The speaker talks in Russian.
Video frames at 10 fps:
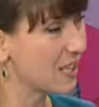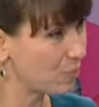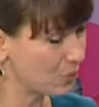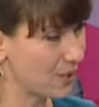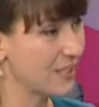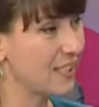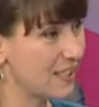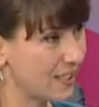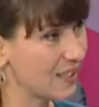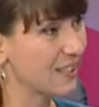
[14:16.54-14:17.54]
работает, да,
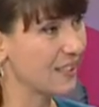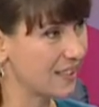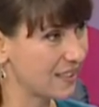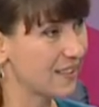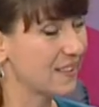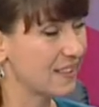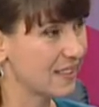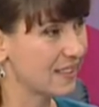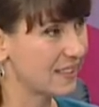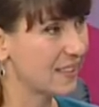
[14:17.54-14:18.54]
над, над
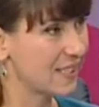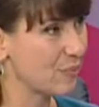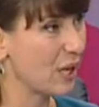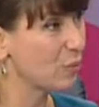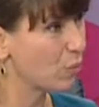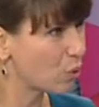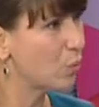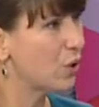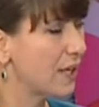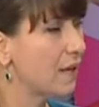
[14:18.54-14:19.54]
э, Да, этим. мы вносим Отбор
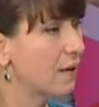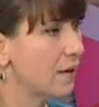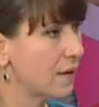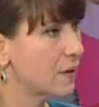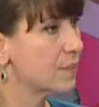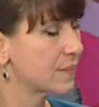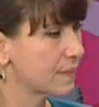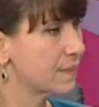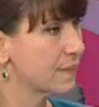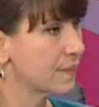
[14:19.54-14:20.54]
предложение. Более... Когда
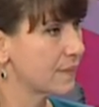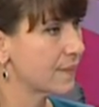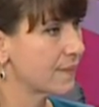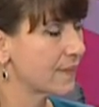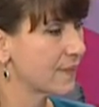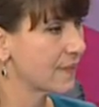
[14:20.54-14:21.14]
угу. у нас спрашивают,